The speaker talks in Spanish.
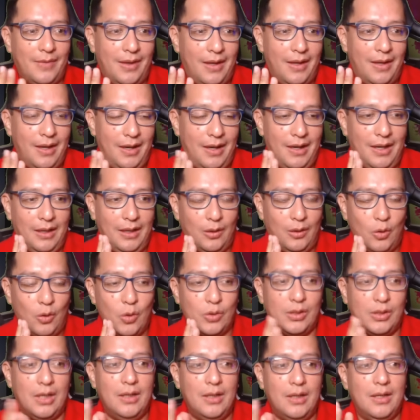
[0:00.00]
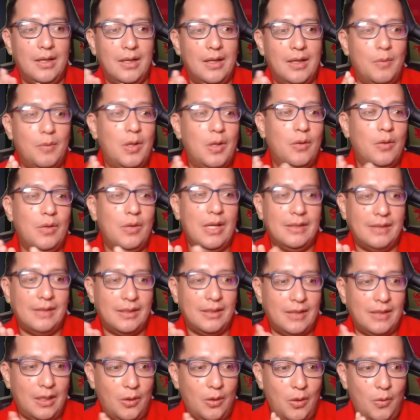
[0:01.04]
eh, el rosa, bueno, ya hasta
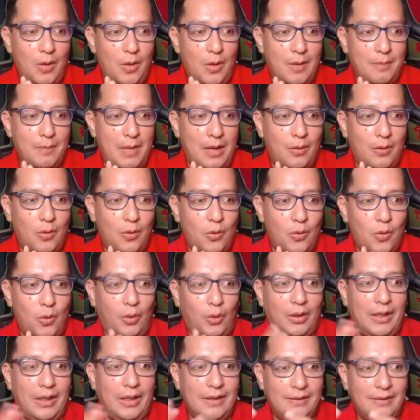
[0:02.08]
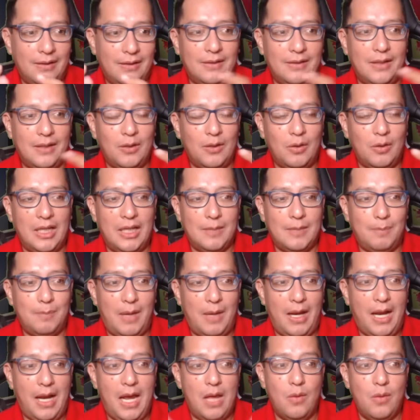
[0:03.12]
salió igual Marco Cortés haciendo el
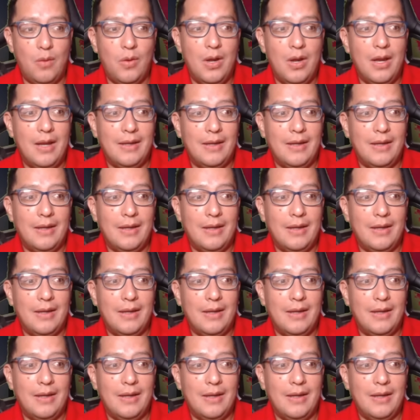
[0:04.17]
desplegado.